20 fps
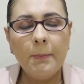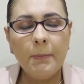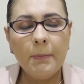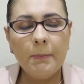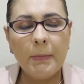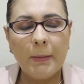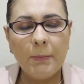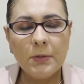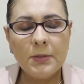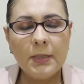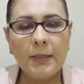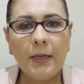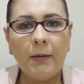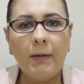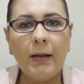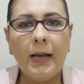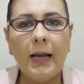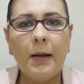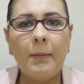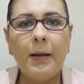Vamos a
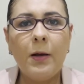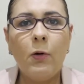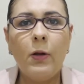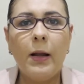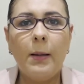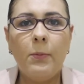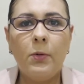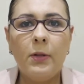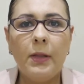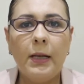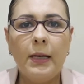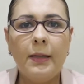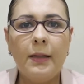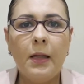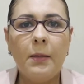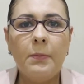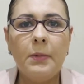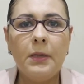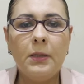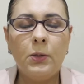trabajar bajo la
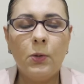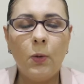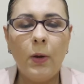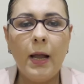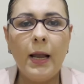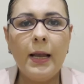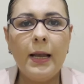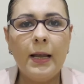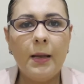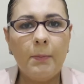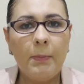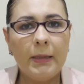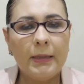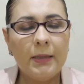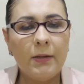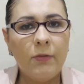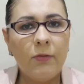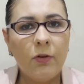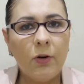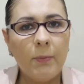modalidad virtual en la
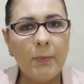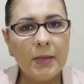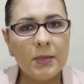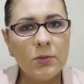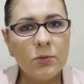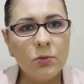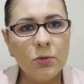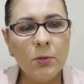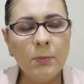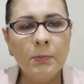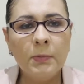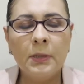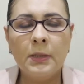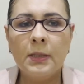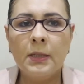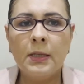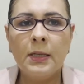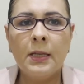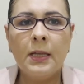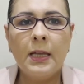plataforma Zoom.
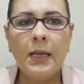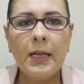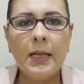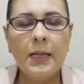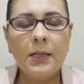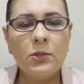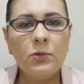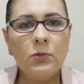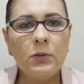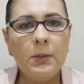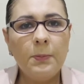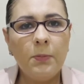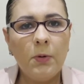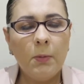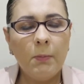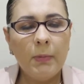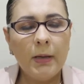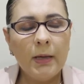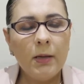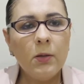Es un
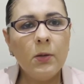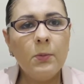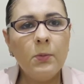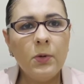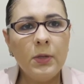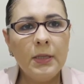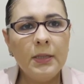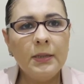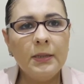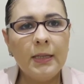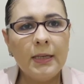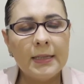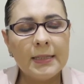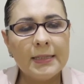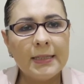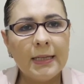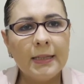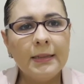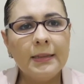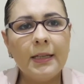diplomado muy
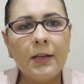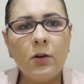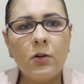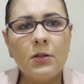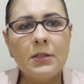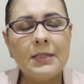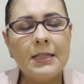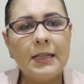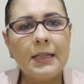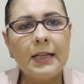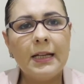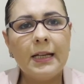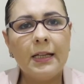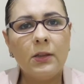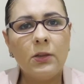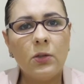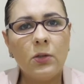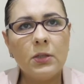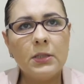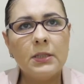interesante, consta de
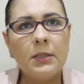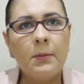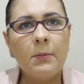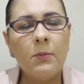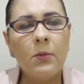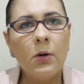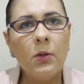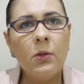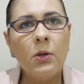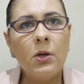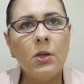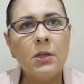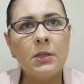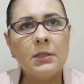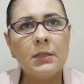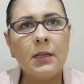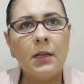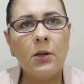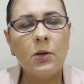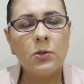14
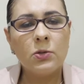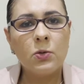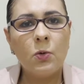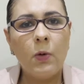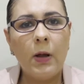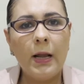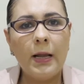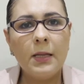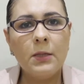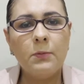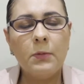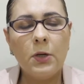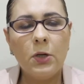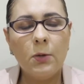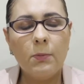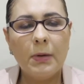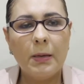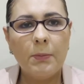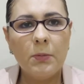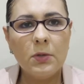módulos en los cuales,
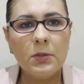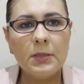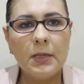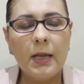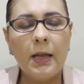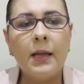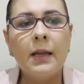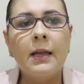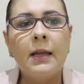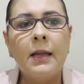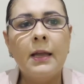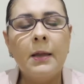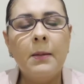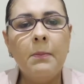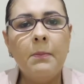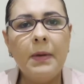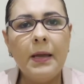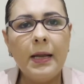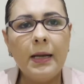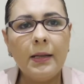bueno, vamos a
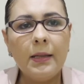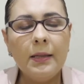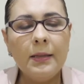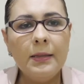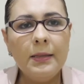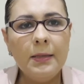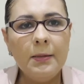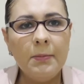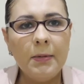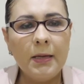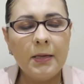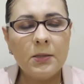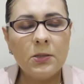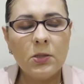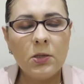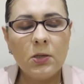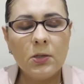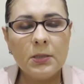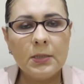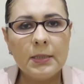ver
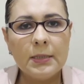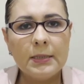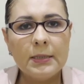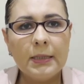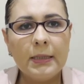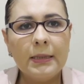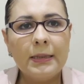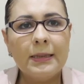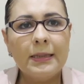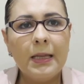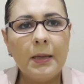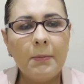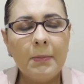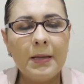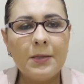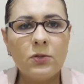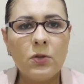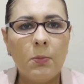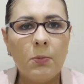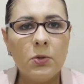diversos este,
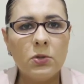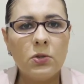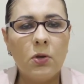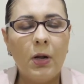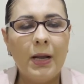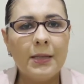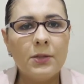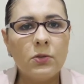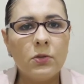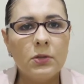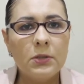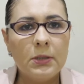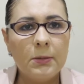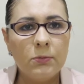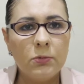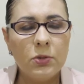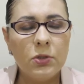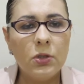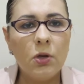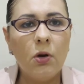temas como son las
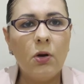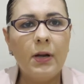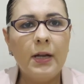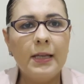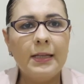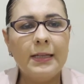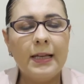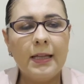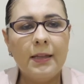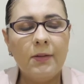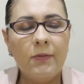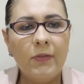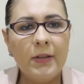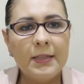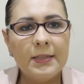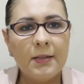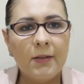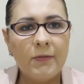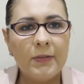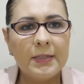contribuciones, la
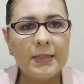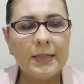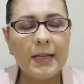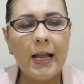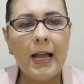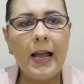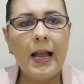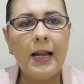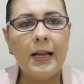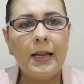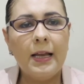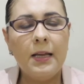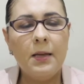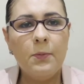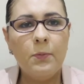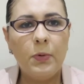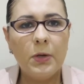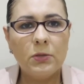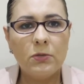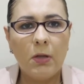defensa fiscal, el
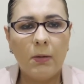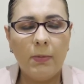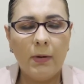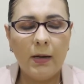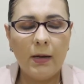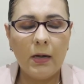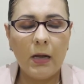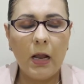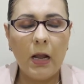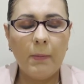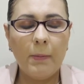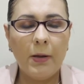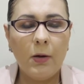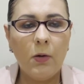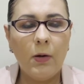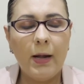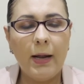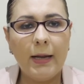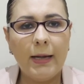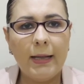impuesto al,
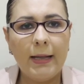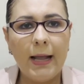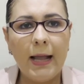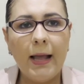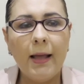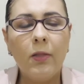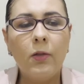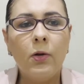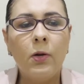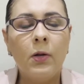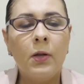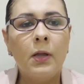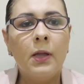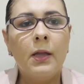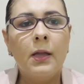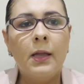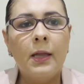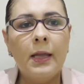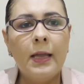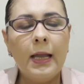valor agregado,
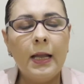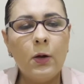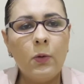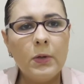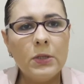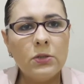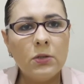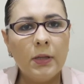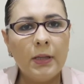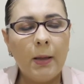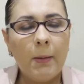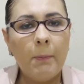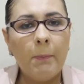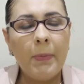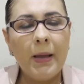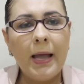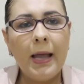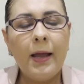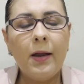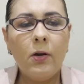el juicio de
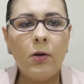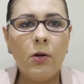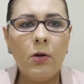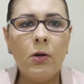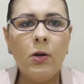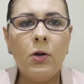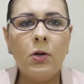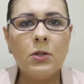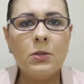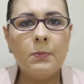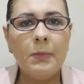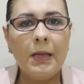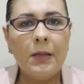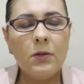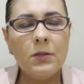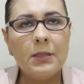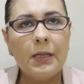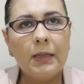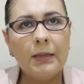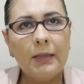amparo, los
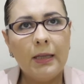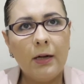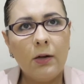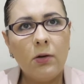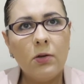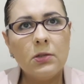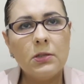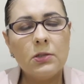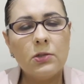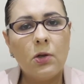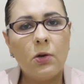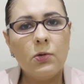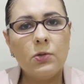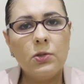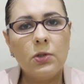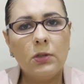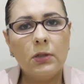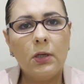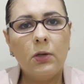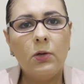medios alternos de
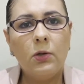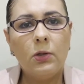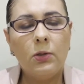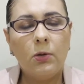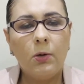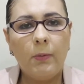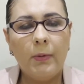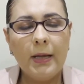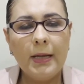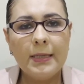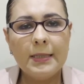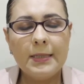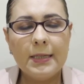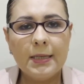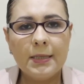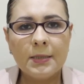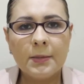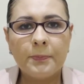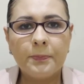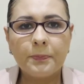solución de
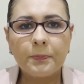controversias.